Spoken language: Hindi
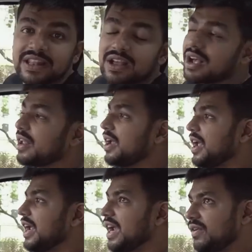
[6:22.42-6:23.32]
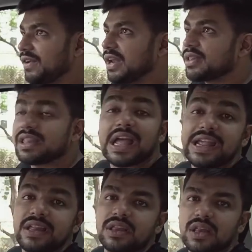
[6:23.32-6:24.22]
अंधकार कार इट फील्स
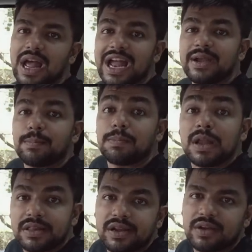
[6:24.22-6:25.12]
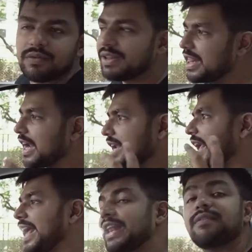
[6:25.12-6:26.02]
नाइस एंड प्लेजेंट विद दैट
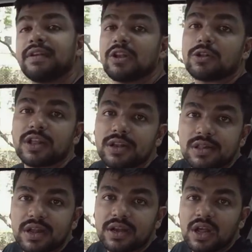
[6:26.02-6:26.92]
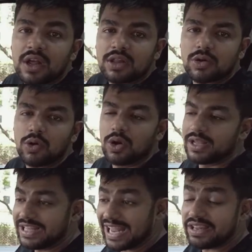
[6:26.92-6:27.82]
एरी फील ऑन द इनसाइड सो
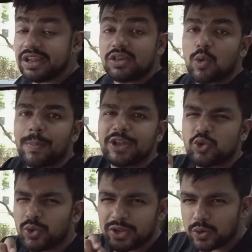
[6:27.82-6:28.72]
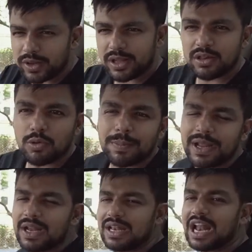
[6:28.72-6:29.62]
ये चीज़ों पे छोटी छोटी चीज़ों
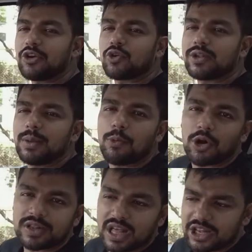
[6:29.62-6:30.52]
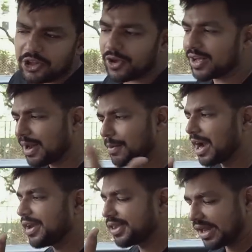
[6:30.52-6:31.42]
पे लैंड रोड ने बहुत ध्यान दिया अगर आप
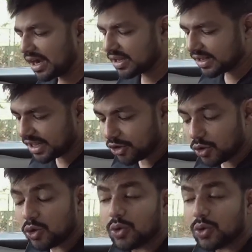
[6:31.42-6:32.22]
गाड़ी स्टार्ट करते हैं यू विल